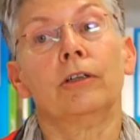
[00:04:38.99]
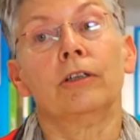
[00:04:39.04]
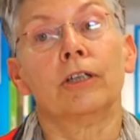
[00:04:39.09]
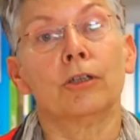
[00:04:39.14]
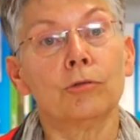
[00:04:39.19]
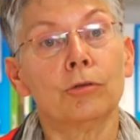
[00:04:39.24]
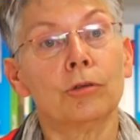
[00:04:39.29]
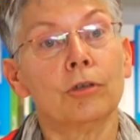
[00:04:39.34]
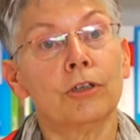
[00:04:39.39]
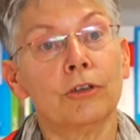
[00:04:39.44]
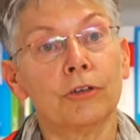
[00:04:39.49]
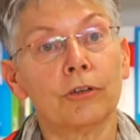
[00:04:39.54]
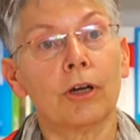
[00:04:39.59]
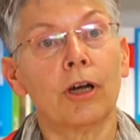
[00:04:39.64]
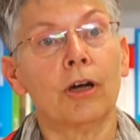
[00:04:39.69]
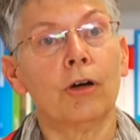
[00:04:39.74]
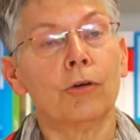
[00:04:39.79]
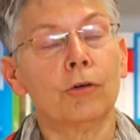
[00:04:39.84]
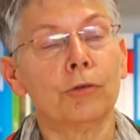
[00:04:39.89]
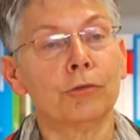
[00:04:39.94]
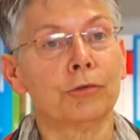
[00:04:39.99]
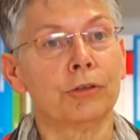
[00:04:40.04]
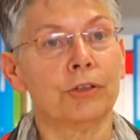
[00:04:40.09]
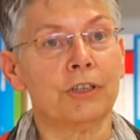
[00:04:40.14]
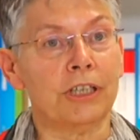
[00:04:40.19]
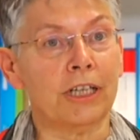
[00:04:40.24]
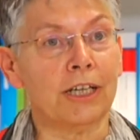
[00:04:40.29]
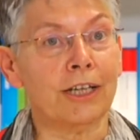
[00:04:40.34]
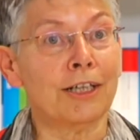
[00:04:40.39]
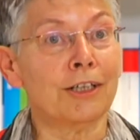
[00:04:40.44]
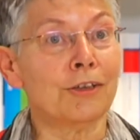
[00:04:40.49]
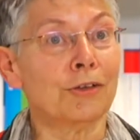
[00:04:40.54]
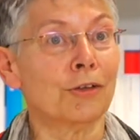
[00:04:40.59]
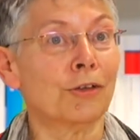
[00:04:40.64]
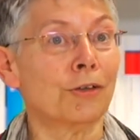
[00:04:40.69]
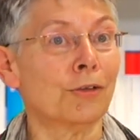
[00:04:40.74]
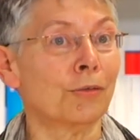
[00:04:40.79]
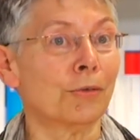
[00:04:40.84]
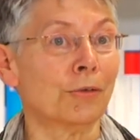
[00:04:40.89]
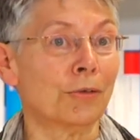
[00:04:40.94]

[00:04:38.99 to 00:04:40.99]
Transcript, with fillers: Natürlich auch für die Eltern